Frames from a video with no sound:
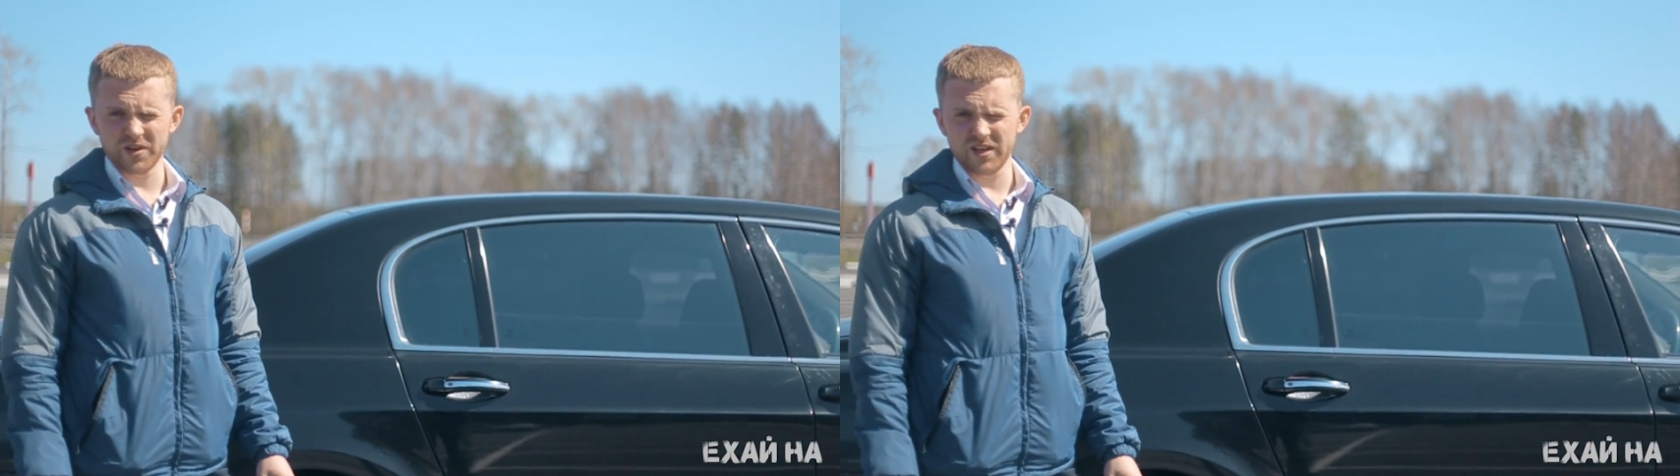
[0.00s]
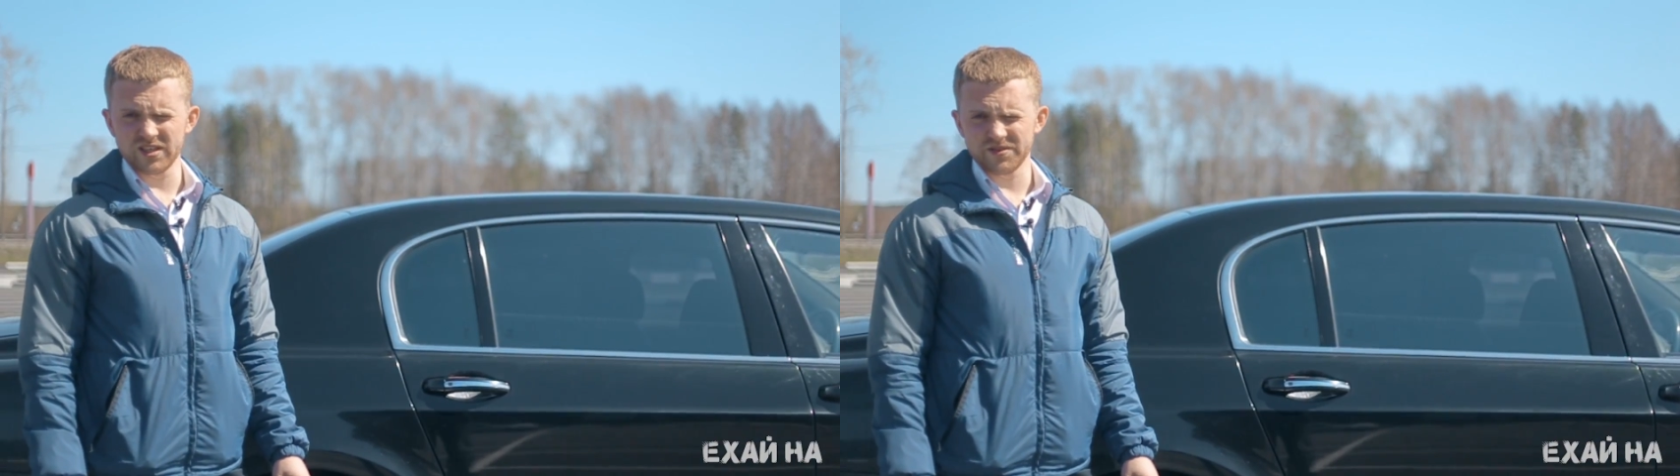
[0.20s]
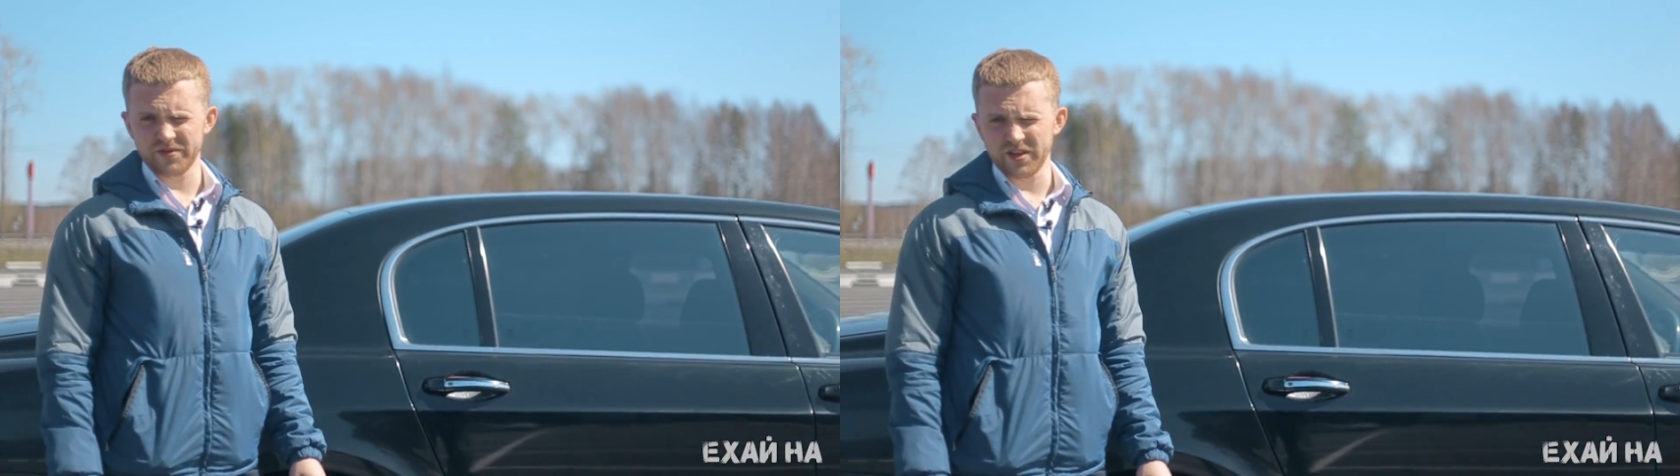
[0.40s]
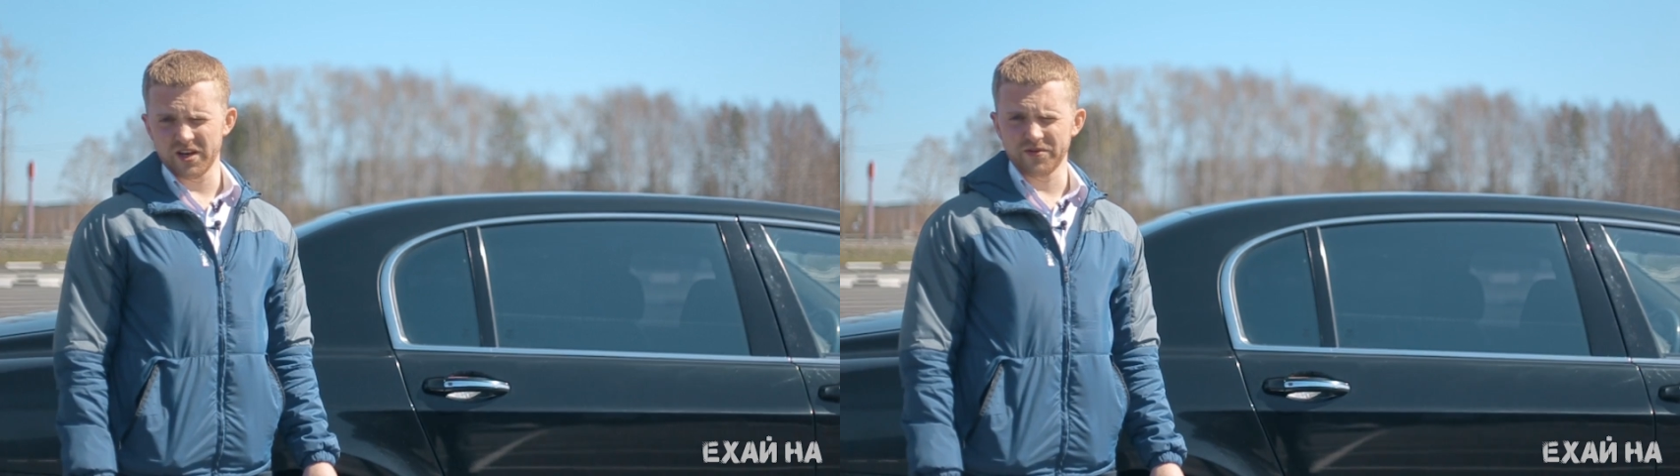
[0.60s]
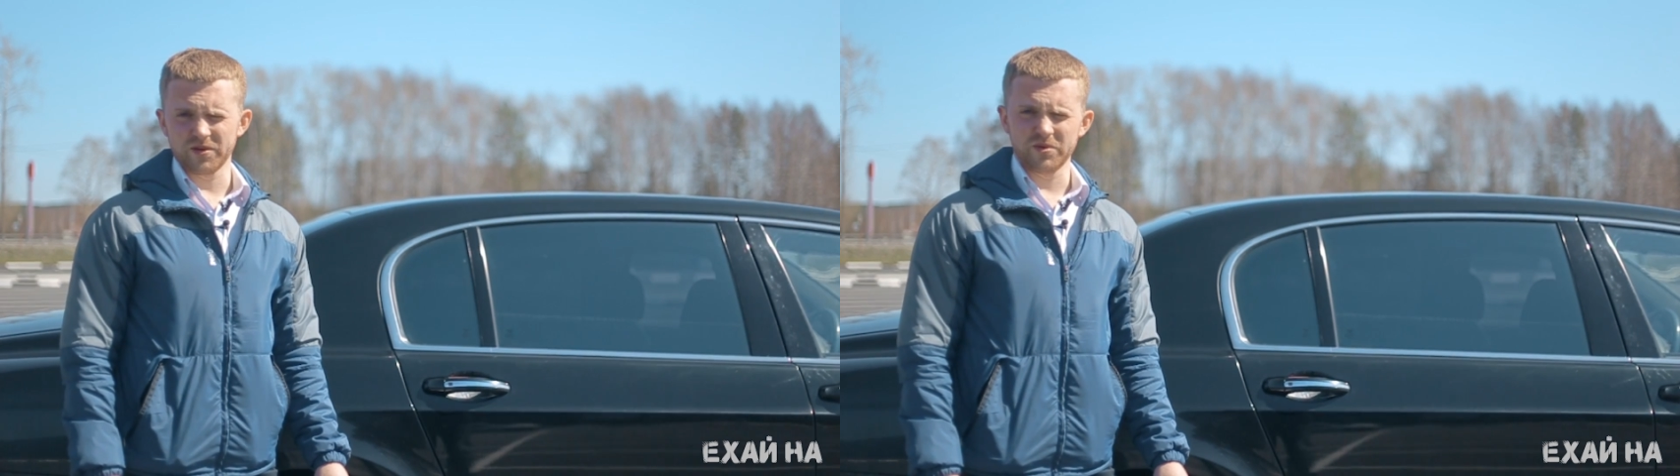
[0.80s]
владельцев
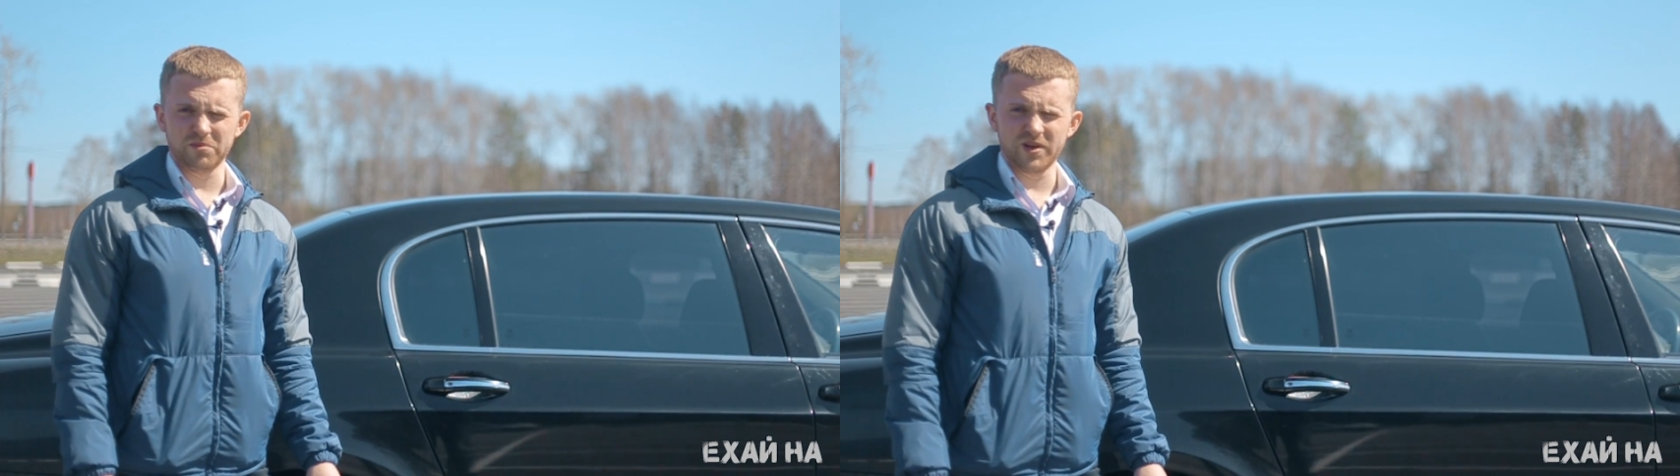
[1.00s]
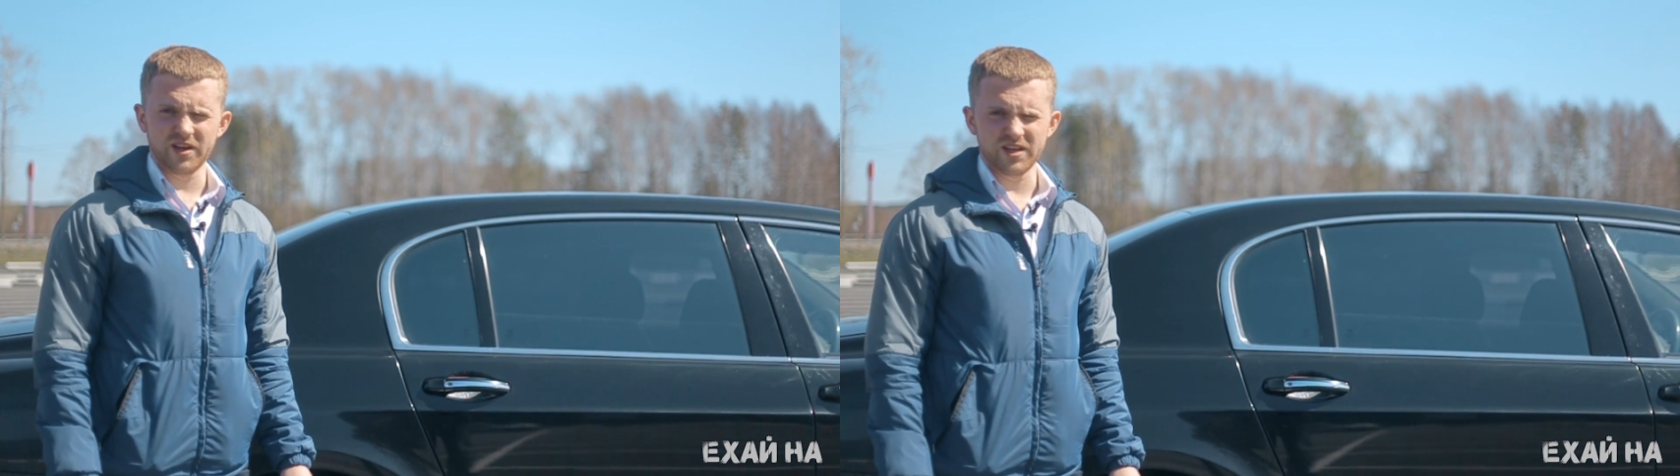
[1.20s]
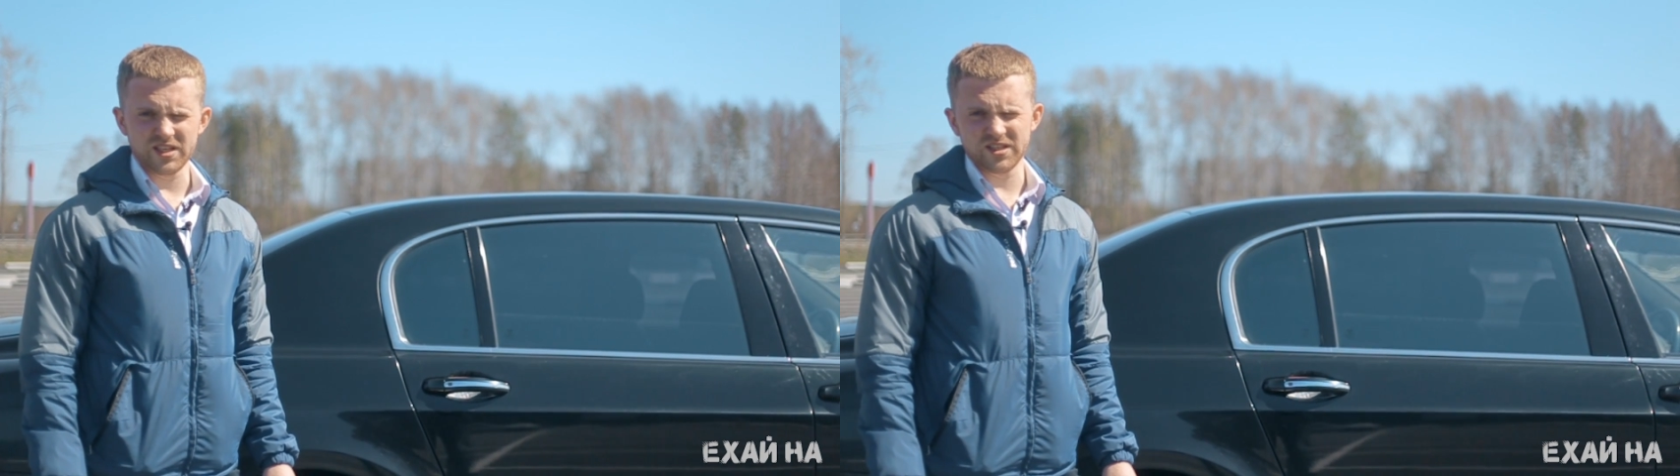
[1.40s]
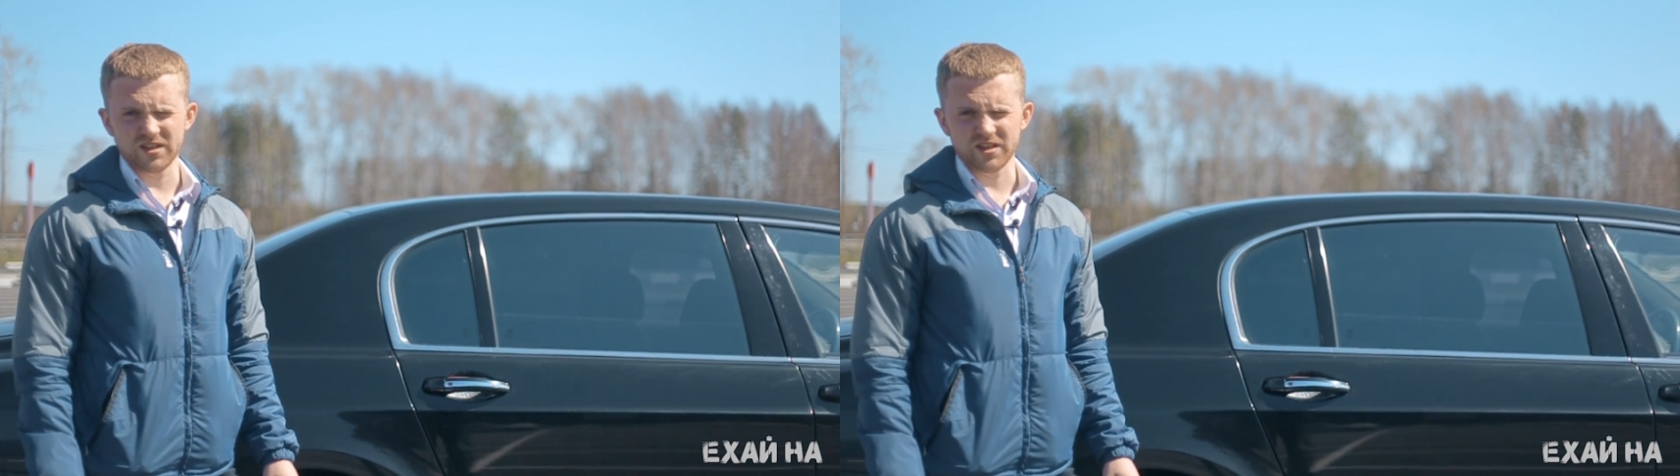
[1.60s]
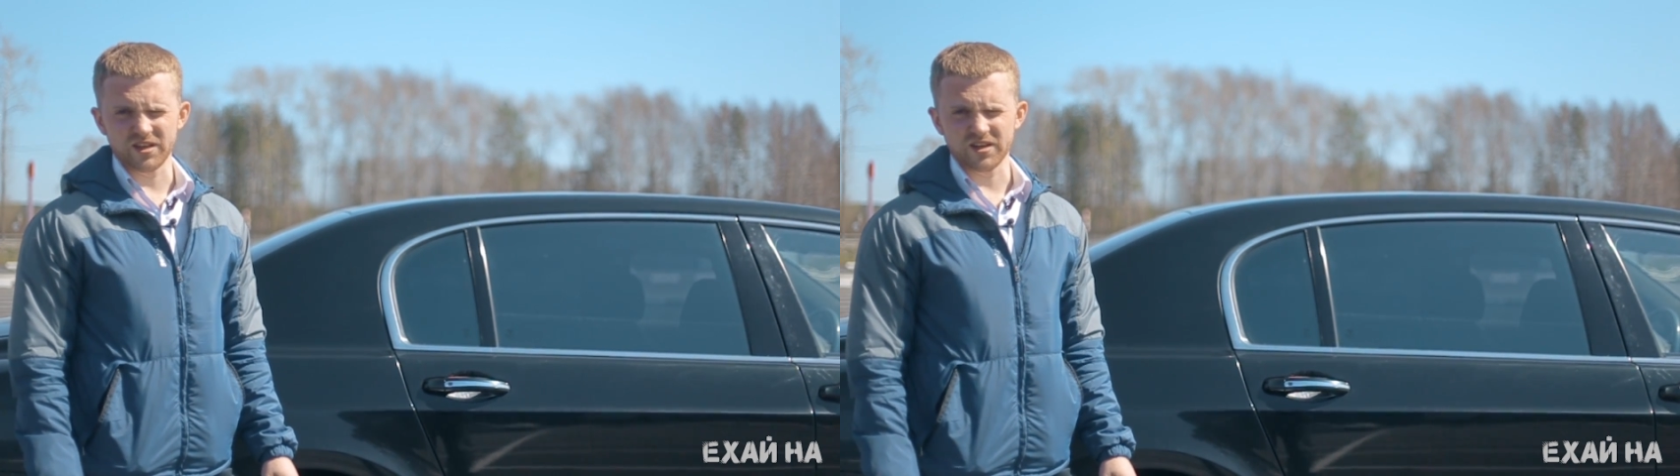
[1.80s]
этих автомобилей
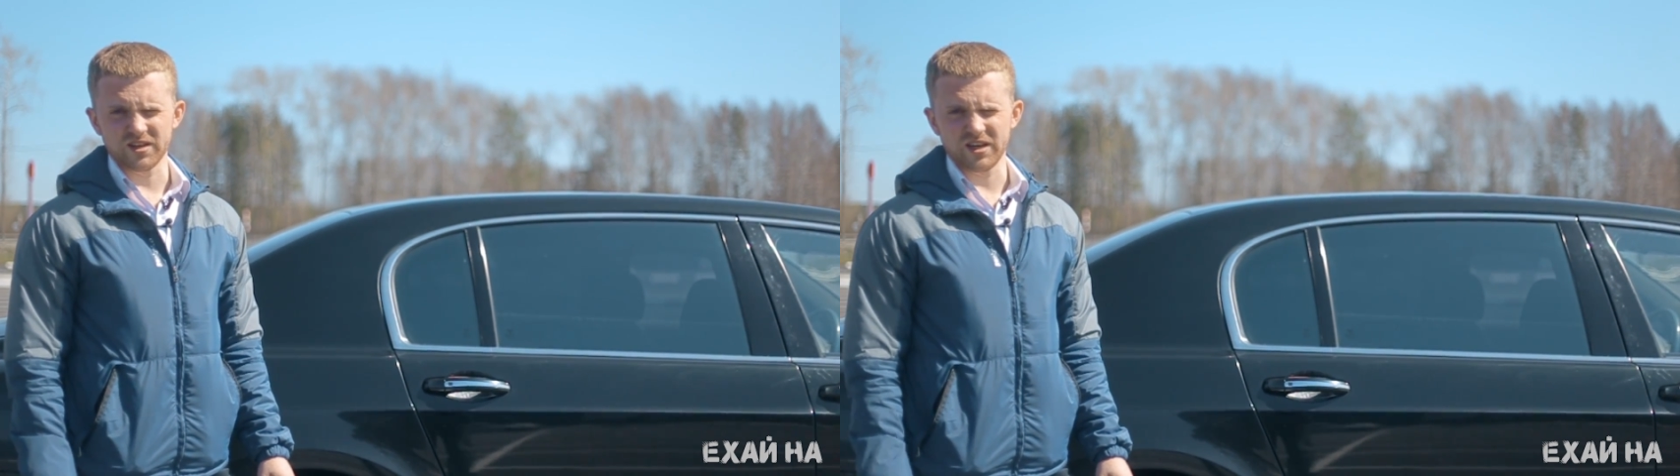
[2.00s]
ездят на них,